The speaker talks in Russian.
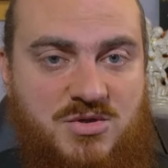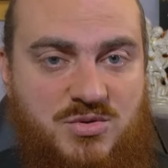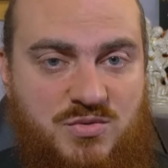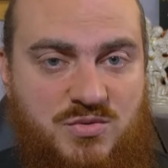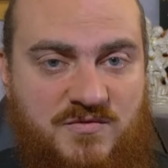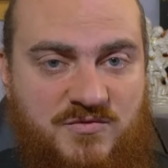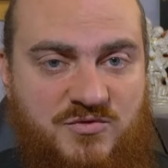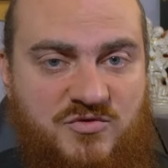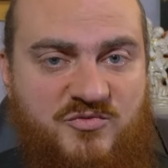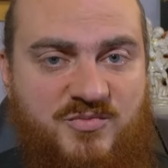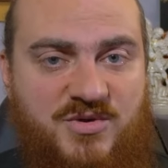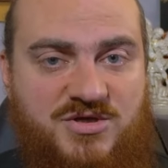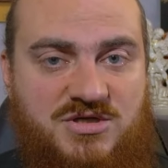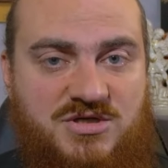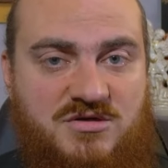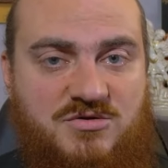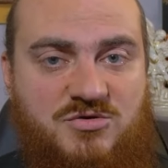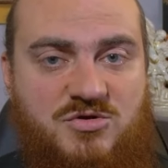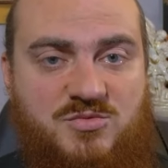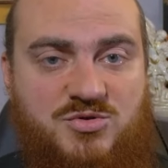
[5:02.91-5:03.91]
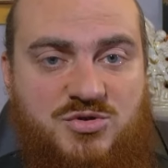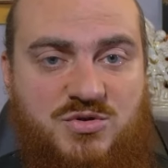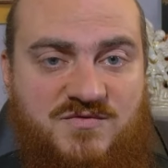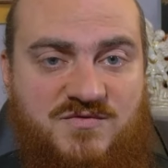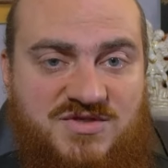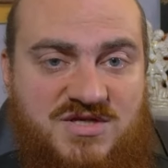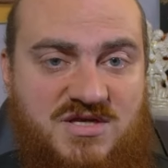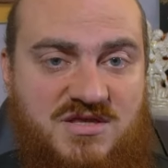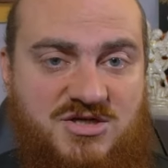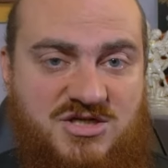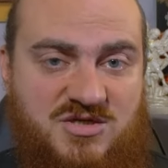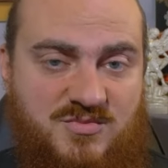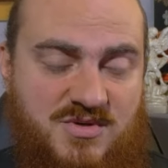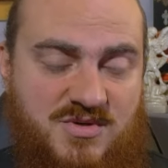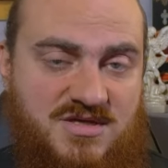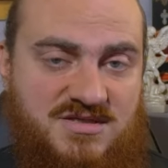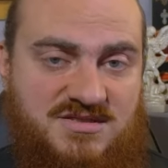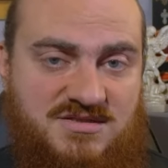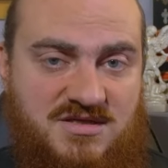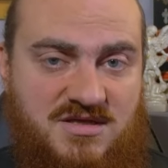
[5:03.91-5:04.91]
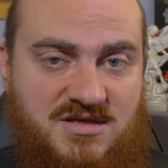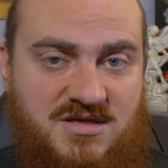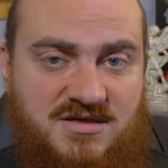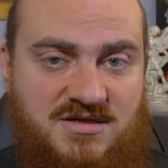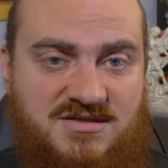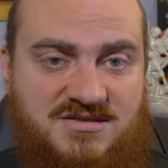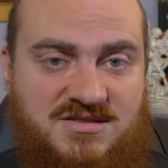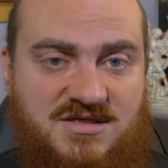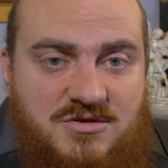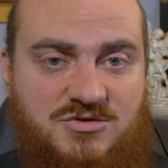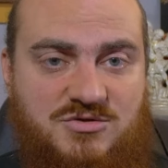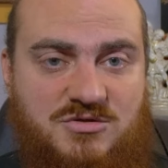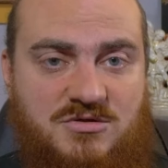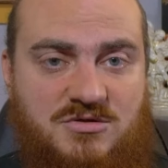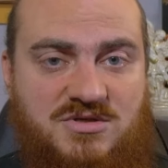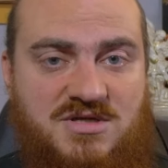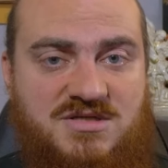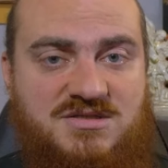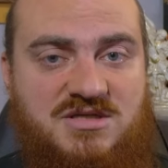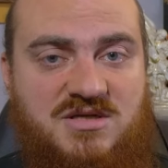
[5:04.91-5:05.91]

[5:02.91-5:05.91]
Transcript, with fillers: Но вновь подчеркнем, что все наши пояснения касаются людей,